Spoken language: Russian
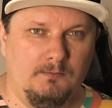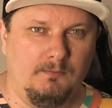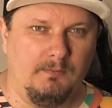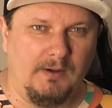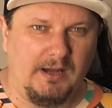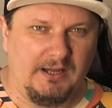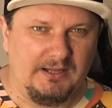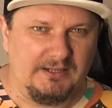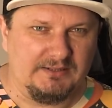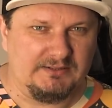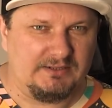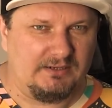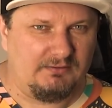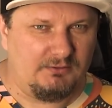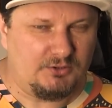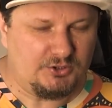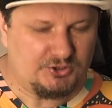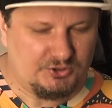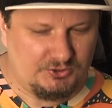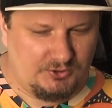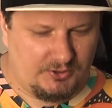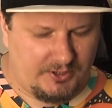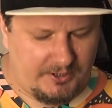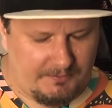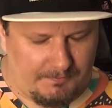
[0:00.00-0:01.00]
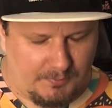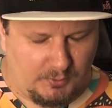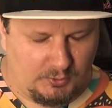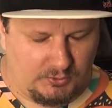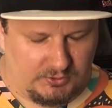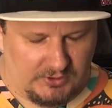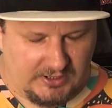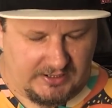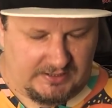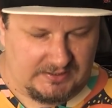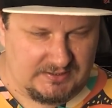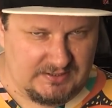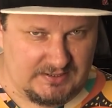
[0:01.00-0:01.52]
Мало того, что
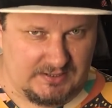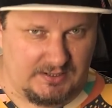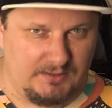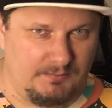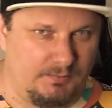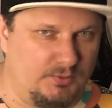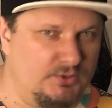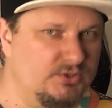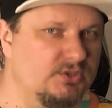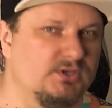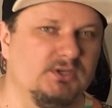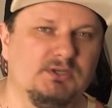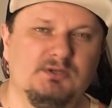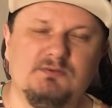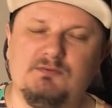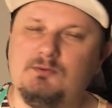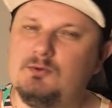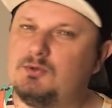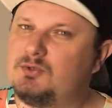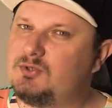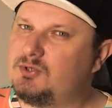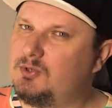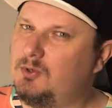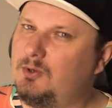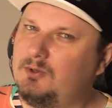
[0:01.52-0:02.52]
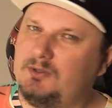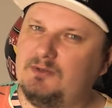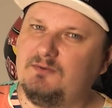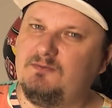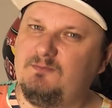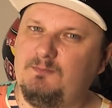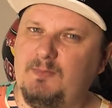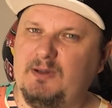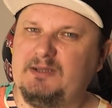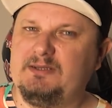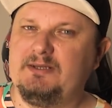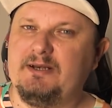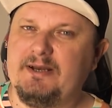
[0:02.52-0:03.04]
репутация после двух
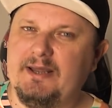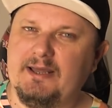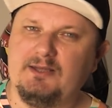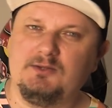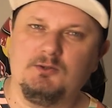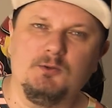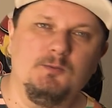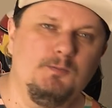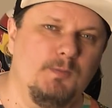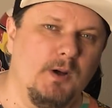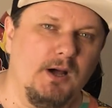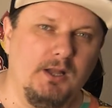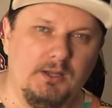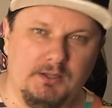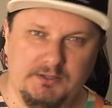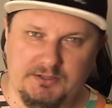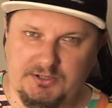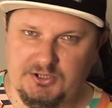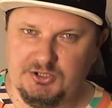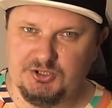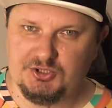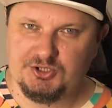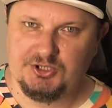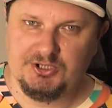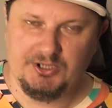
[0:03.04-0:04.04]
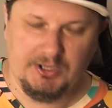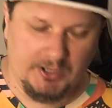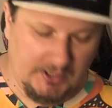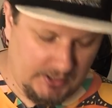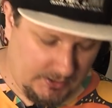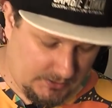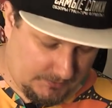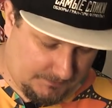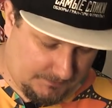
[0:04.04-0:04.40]
сходов подряд упала ниже